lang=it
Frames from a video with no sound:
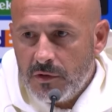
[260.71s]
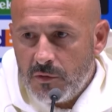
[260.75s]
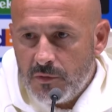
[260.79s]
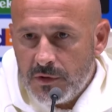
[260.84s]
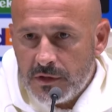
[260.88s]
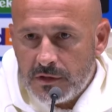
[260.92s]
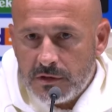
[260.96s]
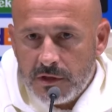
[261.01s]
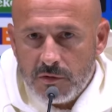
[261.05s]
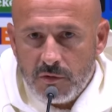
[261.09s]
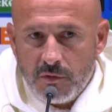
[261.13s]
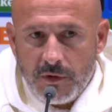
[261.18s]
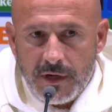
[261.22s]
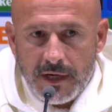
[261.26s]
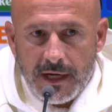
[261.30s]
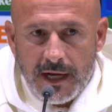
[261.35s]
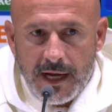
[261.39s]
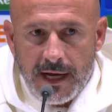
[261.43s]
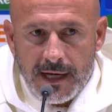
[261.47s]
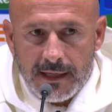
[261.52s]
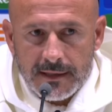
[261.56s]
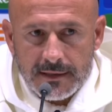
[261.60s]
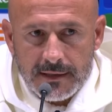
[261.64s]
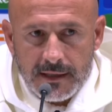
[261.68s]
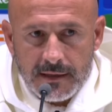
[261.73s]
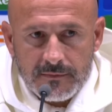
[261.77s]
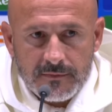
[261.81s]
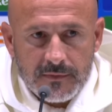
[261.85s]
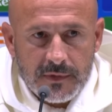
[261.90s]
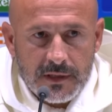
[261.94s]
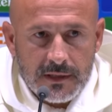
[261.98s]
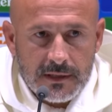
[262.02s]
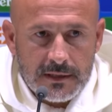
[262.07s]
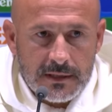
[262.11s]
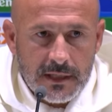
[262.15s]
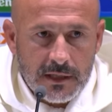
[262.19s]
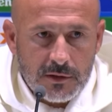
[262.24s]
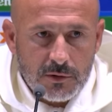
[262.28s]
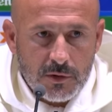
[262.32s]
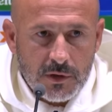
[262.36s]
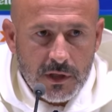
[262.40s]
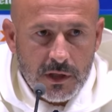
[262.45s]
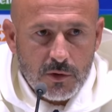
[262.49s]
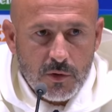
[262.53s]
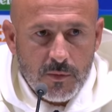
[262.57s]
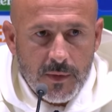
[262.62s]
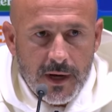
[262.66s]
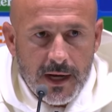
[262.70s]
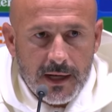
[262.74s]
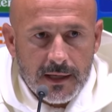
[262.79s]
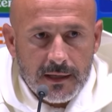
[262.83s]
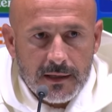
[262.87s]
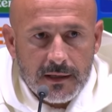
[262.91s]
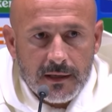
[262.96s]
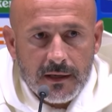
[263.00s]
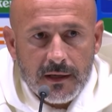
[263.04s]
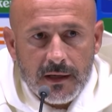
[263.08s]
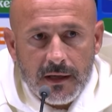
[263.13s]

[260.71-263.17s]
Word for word: queste due in casa, iniziando da domani,